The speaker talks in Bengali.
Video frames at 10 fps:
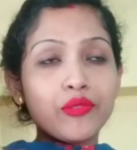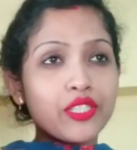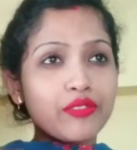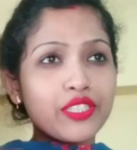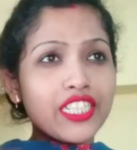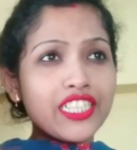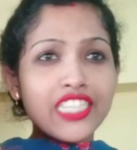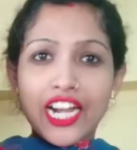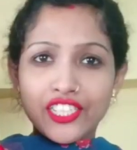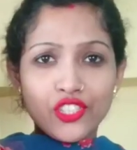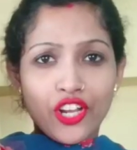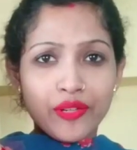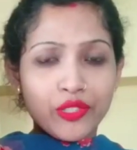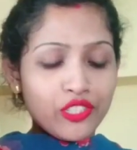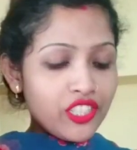মোটামুটি সাড়ে
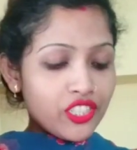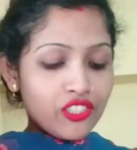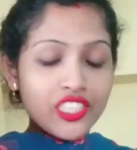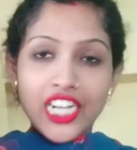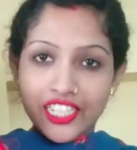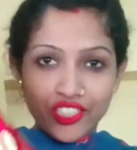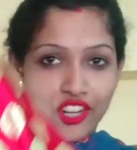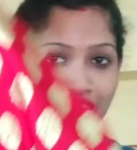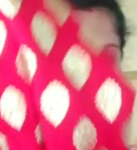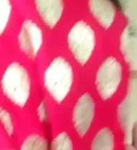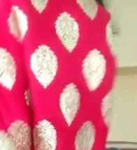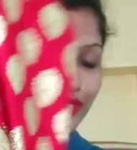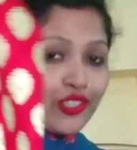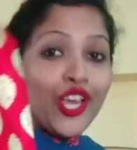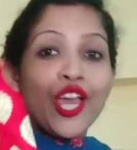ছয়ের মতো নিয়েছিল সাড়ে ছ হাজারের মতো